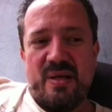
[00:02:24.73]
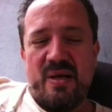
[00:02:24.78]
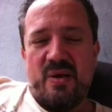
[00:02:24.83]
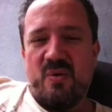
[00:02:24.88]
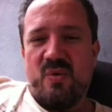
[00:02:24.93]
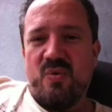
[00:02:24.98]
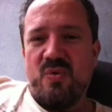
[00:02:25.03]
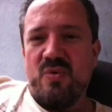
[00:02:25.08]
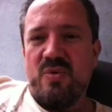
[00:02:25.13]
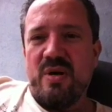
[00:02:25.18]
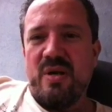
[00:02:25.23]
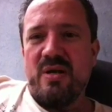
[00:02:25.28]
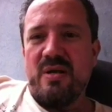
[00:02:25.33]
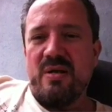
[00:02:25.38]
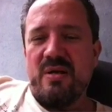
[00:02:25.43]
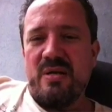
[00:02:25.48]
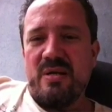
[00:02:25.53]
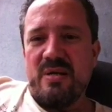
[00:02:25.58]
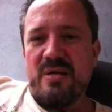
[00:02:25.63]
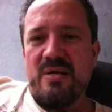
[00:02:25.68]
a
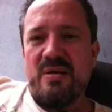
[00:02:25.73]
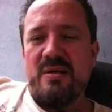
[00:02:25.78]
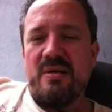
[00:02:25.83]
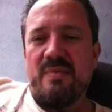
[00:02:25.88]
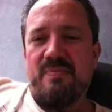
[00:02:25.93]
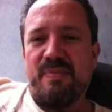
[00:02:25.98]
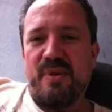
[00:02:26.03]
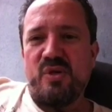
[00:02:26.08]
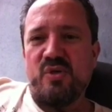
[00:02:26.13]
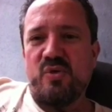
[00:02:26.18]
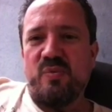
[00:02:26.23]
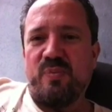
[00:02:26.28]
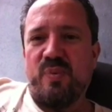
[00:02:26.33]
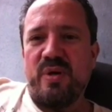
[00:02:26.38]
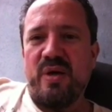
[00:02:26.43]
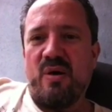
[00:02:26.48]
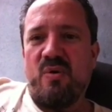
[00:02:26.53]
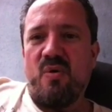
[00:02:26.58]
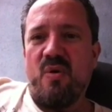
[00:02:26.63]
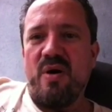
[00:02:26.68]
cura é,
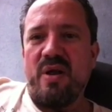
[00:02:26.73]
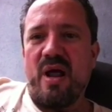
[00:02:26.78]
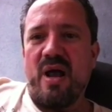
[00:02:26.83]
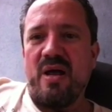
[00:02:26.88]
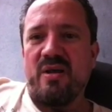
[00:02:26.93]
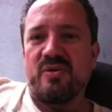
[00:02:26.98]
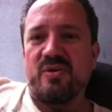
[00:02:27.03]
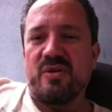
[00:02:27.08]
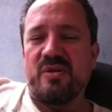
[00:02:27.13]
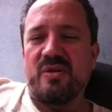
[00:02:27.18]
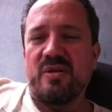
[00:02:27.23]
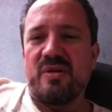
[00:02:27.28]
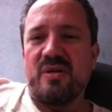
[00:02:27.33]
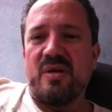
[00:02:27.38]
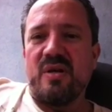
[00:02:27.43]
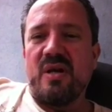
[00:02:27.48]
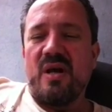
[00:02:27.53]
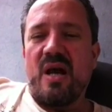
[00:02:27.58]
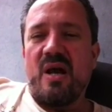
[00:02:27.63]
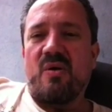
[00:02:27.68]
pressupõe a coragem
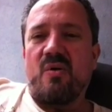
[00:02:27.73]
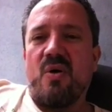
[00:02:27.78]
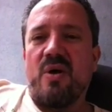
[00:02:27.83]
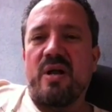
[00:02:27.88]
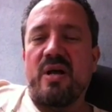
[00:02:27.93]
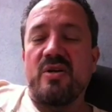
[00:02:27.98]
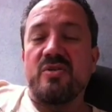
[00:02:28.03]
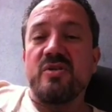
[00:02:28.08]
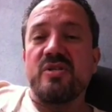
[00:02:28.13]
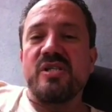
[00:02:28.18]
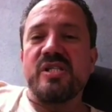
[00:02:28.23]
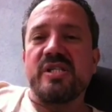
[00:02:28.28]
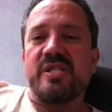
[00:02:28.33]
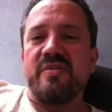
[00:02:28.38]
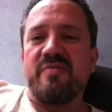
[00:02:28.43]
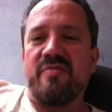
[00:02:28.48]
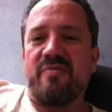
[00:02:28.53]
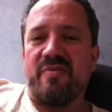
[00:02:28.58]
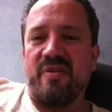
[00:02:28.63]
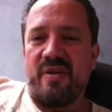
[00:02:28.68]
a coragem de
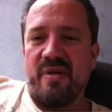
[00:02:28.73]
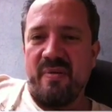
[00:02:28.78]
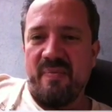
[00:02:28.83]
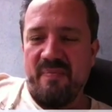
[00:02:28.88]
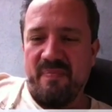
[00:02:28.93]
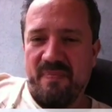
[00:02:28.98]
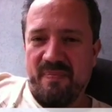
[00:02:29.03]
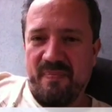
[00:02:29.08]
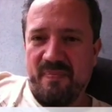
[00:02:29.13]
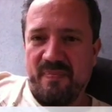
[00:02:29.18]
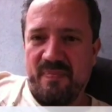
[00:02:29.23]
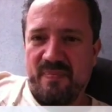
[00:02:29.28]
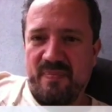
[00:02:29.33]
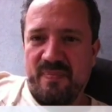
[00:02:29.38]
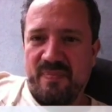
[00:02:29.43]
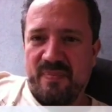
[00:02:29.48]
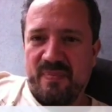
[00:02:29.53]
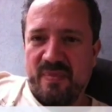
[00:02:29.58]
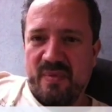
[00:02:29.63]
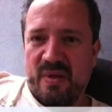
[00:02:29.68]
se ver,
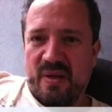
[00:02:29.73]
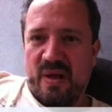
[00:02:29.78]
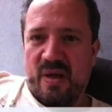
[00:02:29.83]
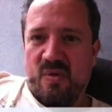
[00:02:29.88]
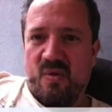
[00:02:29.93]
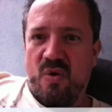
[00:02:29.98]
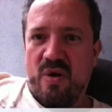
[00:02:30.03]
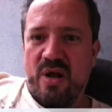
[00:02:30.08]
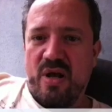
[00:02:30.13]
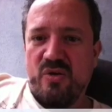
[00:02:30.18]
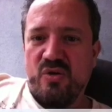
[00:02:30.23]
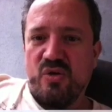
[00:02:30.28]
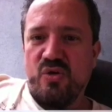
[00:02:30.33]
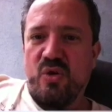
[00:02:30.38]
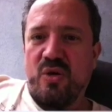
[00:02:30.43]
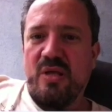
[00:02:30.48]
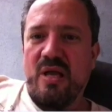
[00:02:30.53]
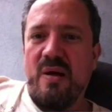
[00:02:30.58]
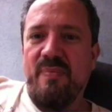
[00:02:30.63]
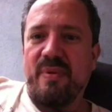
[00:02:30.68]
a coragem de
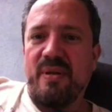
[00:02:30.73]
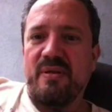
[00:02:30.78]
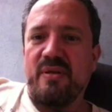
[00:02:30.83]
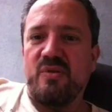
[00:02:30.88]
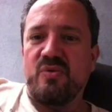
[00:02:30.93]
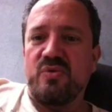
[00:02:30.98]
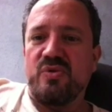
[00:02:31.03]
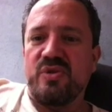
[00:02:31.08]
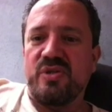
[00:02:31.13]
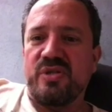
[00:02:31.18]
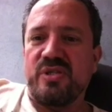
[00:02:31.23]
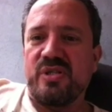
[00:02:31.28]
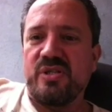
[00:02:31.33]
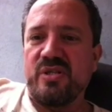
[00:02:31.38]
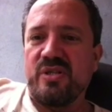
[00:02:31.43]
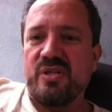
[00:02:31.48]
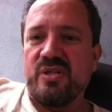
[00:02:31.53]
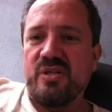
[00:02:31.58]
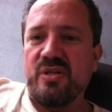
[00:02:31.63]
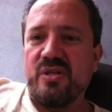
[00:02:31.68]
olhar para dentro de
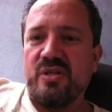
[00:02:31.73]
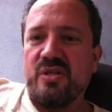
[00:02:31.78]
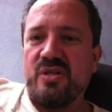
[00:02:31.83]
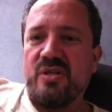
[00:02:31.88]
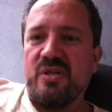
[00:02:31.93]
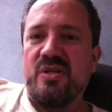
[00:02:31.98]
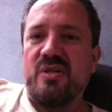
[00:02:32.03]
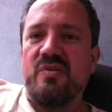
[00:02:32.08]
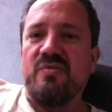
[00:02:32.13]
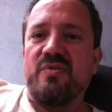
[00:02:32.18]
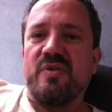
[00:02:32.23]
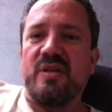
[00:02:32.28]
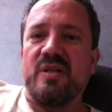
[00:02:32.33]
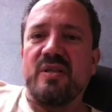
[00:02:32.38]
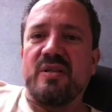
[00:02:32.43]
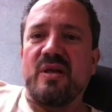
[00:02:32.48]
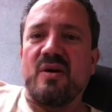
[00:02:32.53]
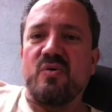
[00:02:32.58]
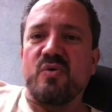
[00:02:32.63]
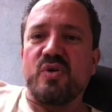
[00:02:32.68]
si e
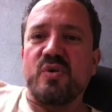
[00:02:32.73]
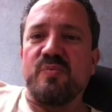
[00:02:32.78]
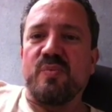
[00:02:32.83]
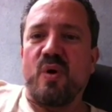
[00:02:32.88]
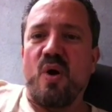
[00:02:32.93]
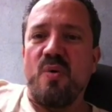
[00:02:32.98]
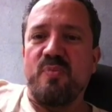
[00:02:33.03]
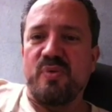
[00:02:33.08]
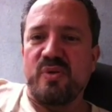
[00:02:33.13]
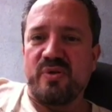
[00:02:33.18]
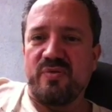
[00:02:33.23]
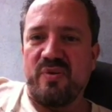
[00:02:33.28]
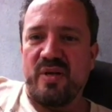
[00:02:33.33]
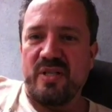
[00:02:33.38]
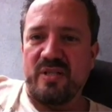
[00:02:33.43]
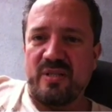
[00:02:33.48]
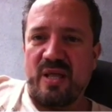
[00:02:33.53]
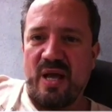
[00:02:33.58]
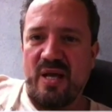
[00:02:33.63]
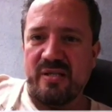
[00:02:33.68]
enfrentar os próprios
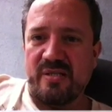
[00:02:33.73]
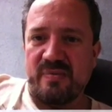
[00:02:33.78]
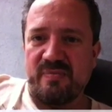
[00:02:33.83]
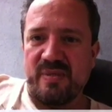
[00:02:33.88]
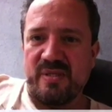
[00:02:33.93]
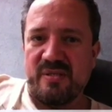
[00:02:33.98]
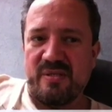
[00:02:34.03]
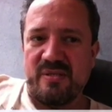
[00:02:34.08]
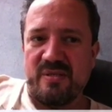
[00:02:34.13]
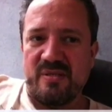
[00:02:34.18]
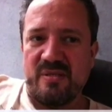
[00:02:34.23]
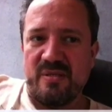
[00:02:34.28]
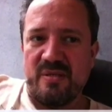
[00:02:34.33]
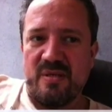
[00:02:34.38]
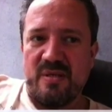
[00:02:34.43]
fantasmas,